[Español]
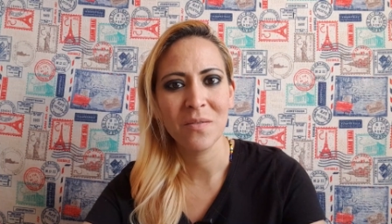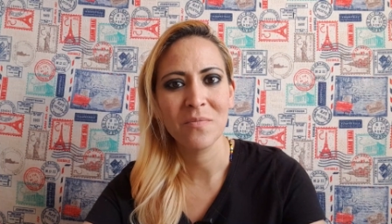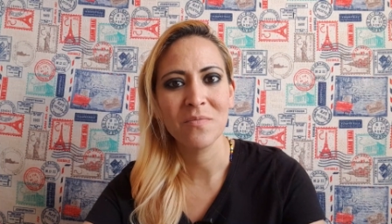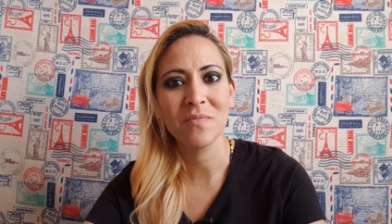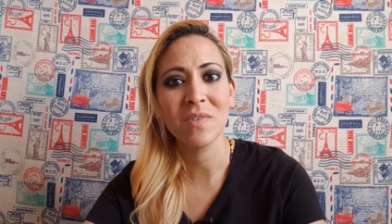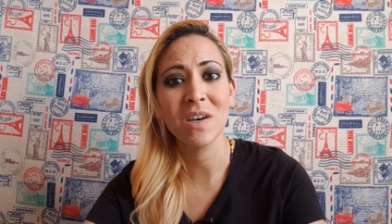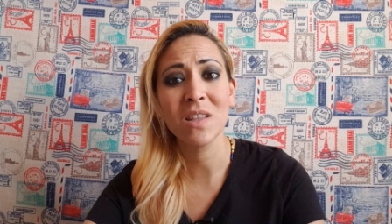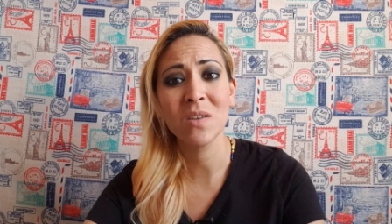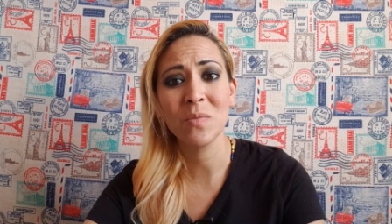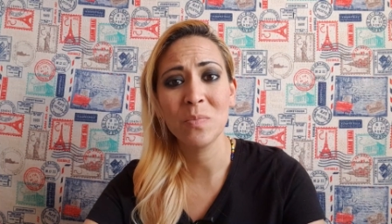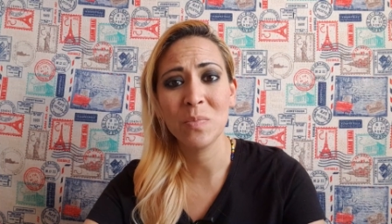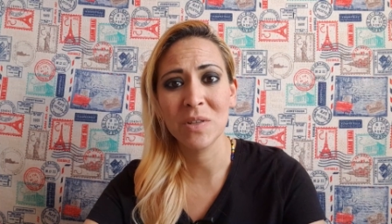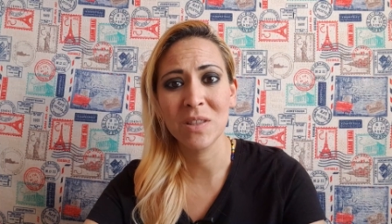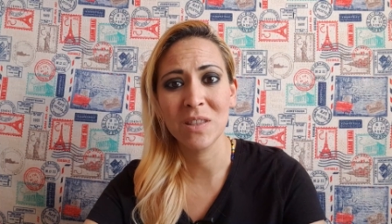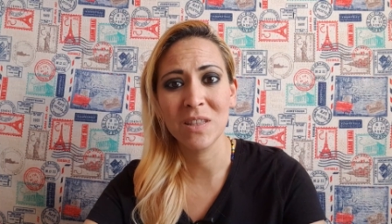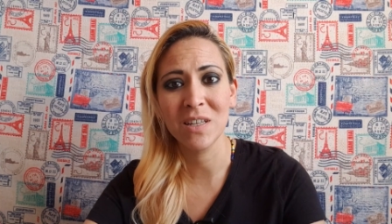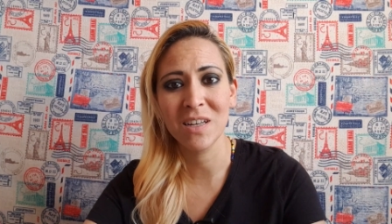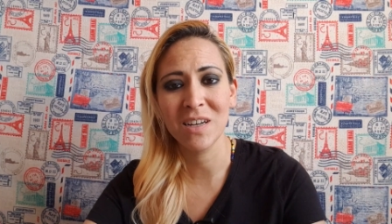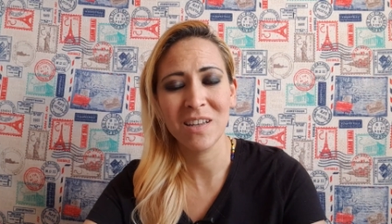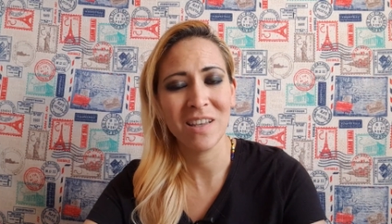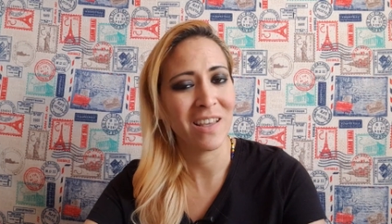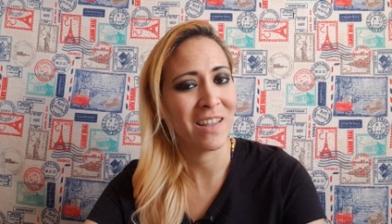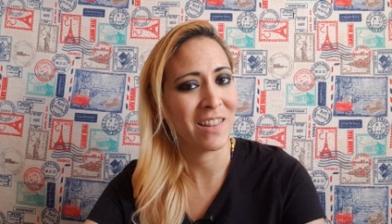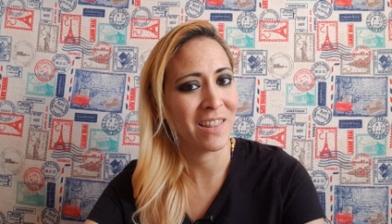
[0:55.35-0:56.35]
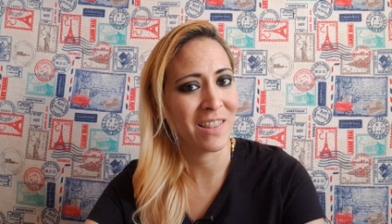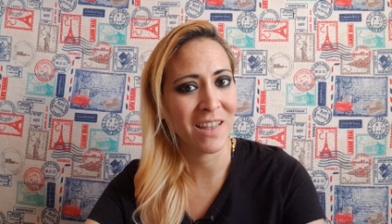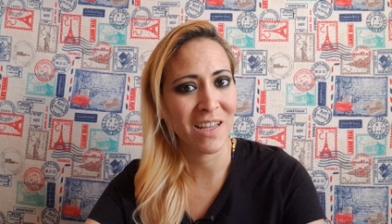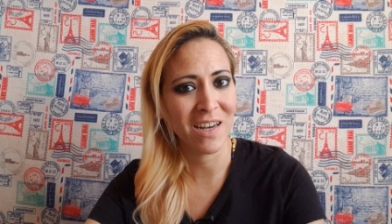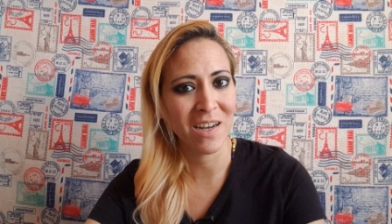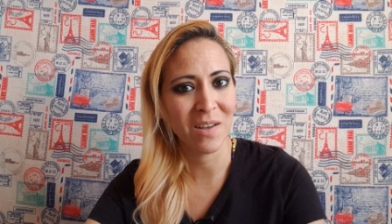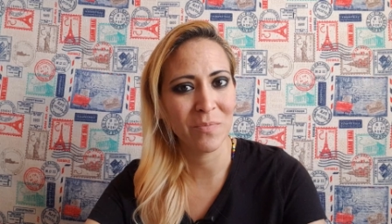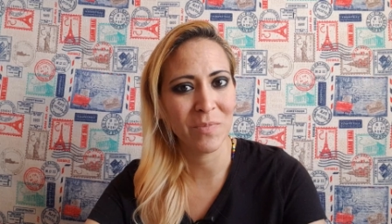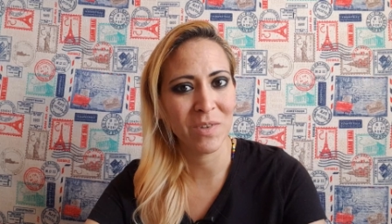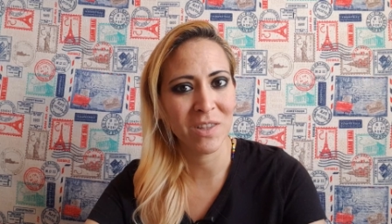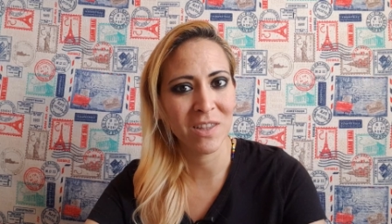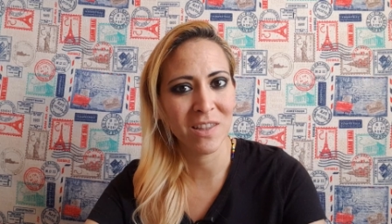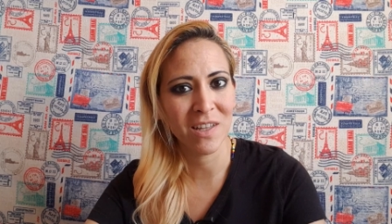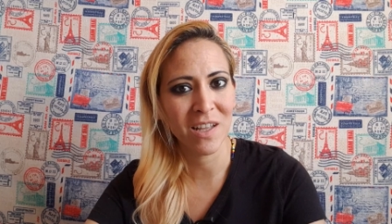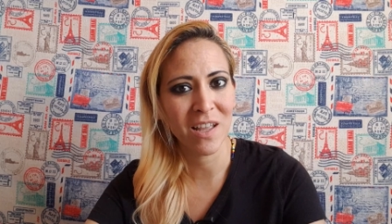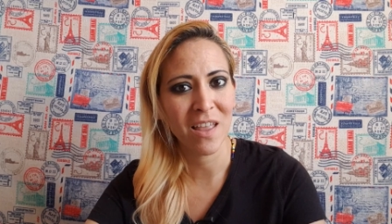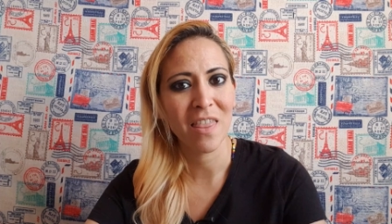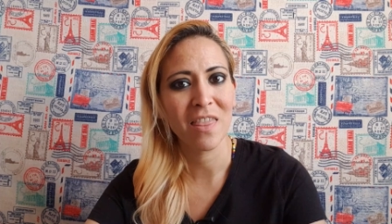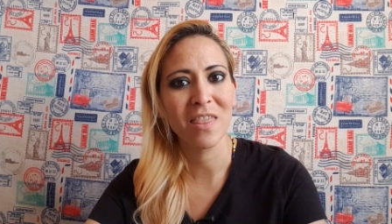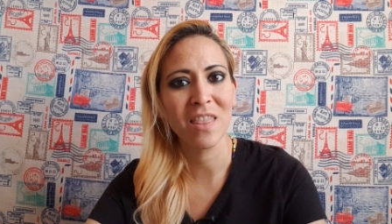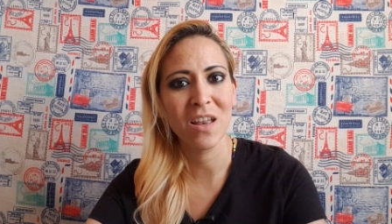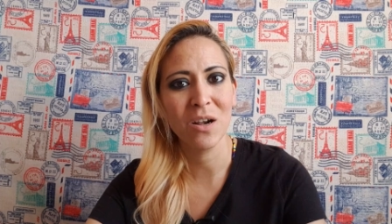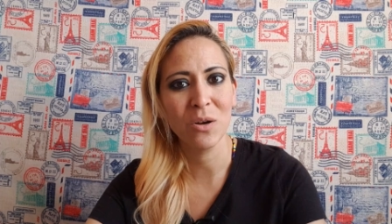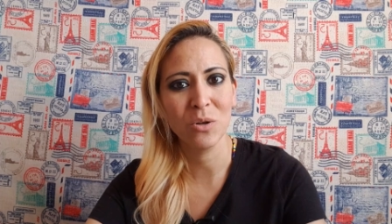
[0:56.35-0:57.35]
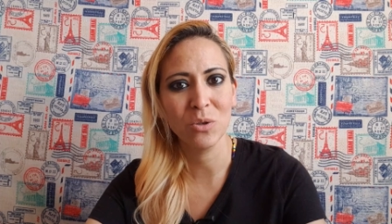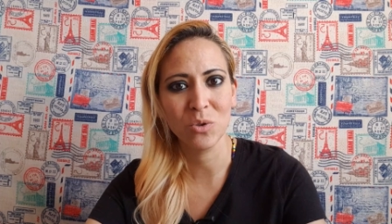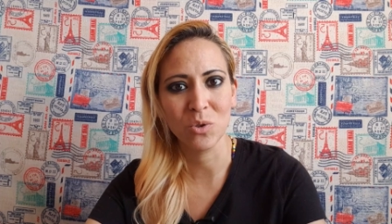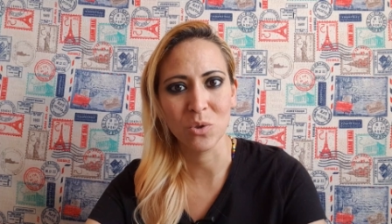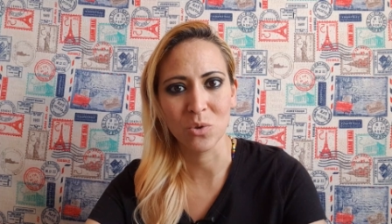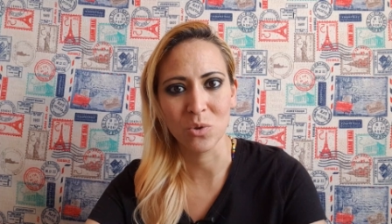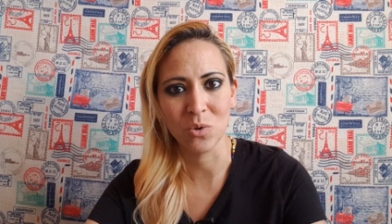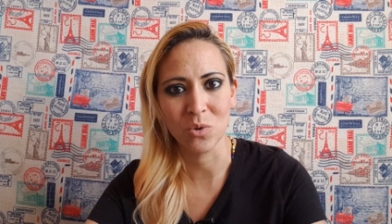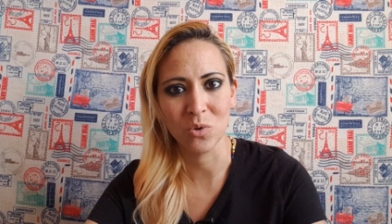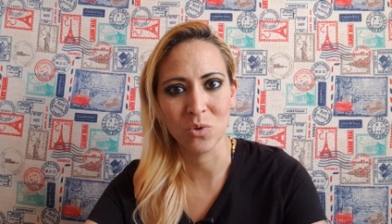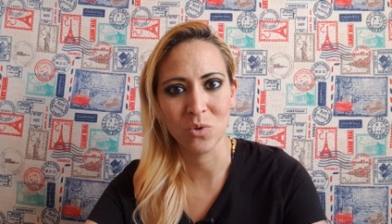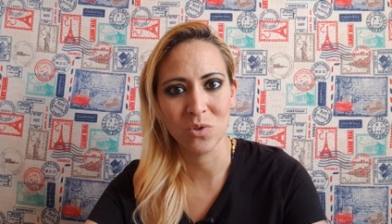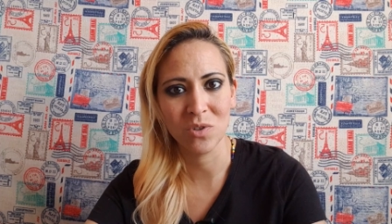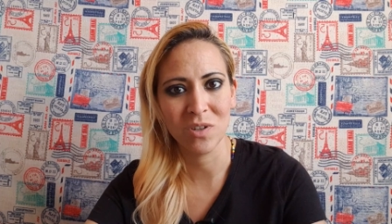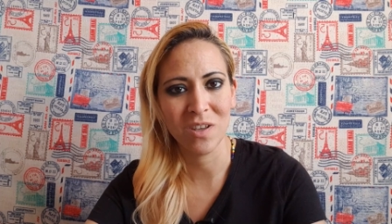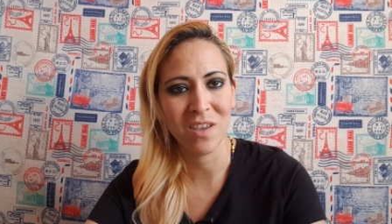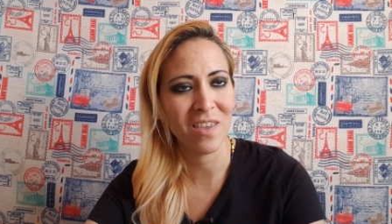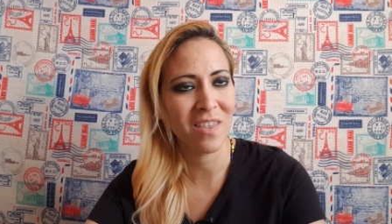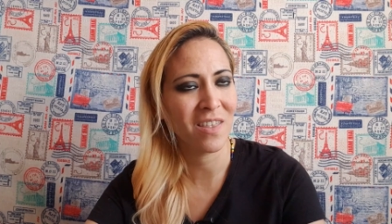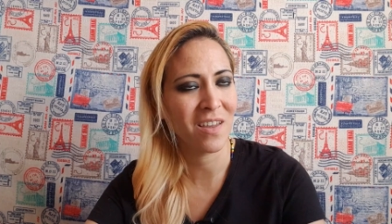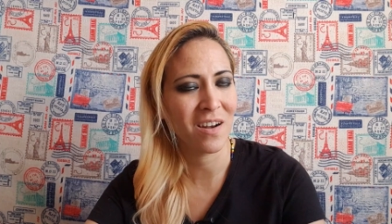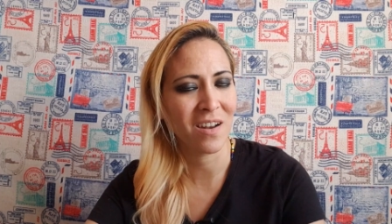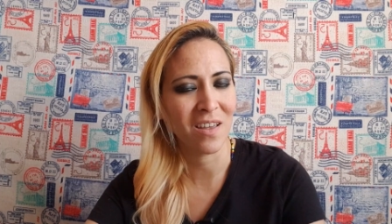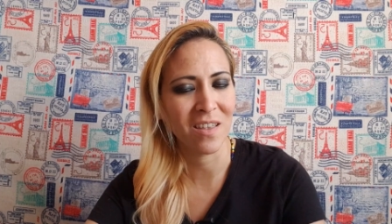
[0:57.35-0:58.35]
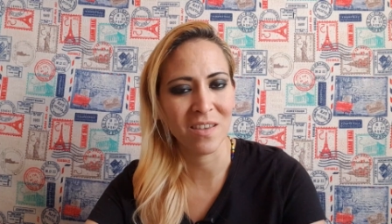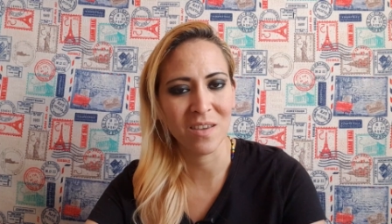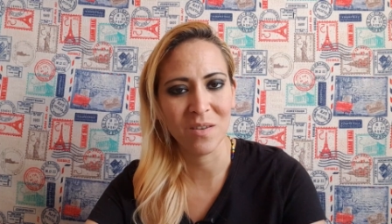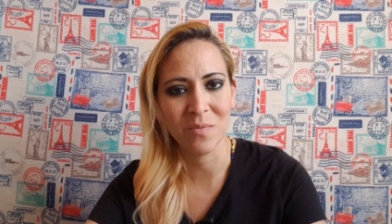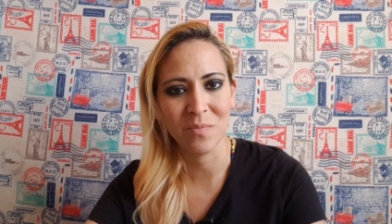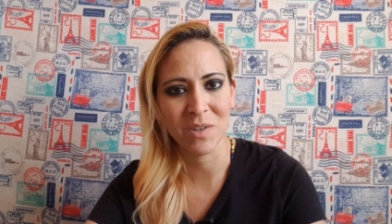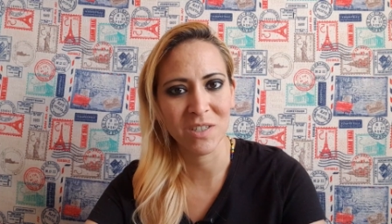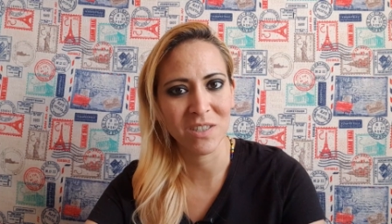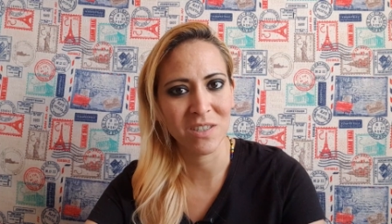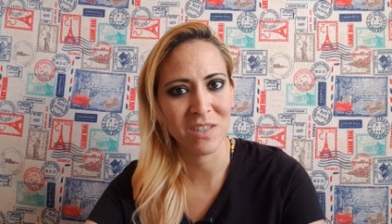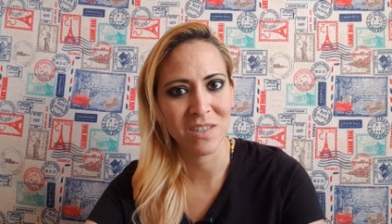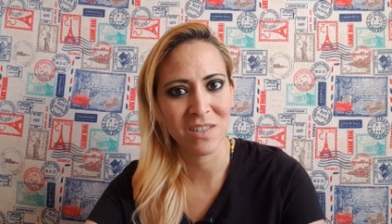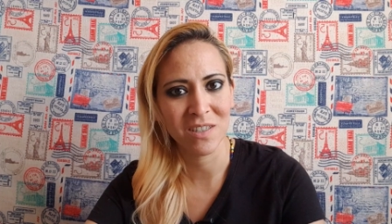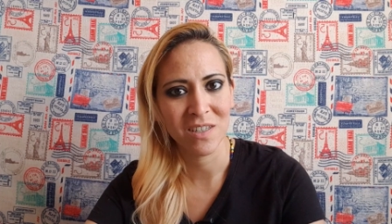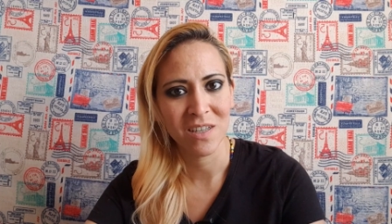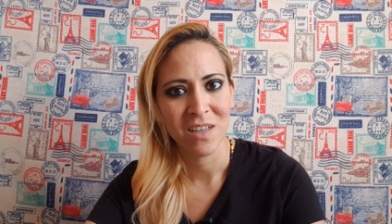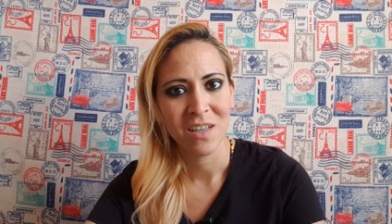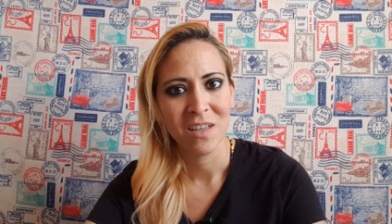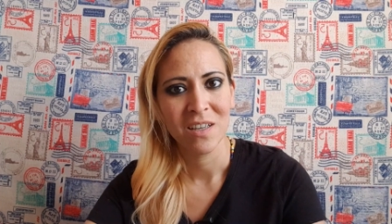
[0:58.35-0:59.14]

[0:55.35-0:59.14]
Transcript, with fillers: va a depender enteramente de nosotros y de nadie más.